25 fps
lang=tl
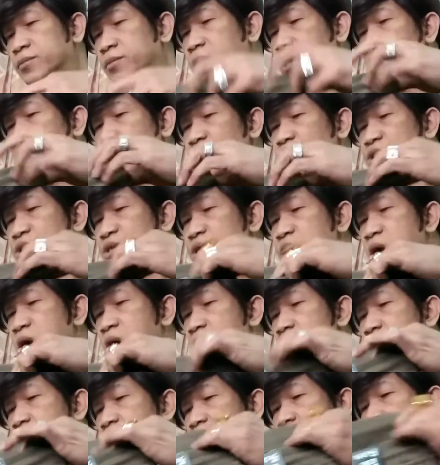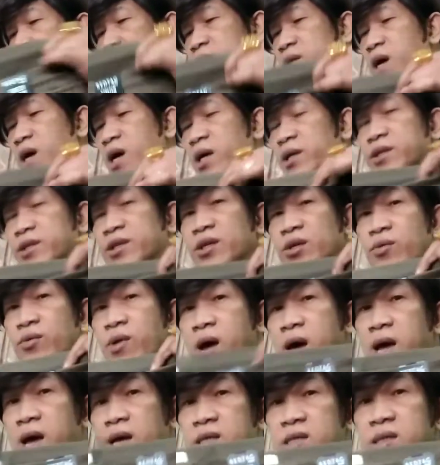ano siya ang garter
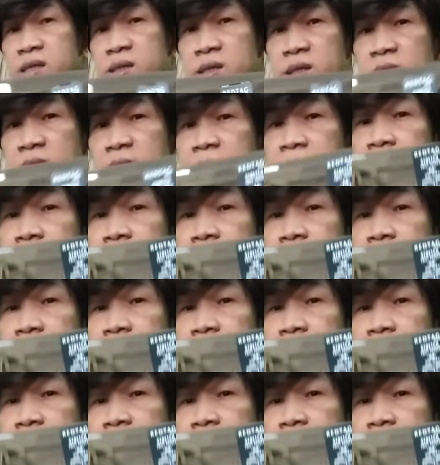rice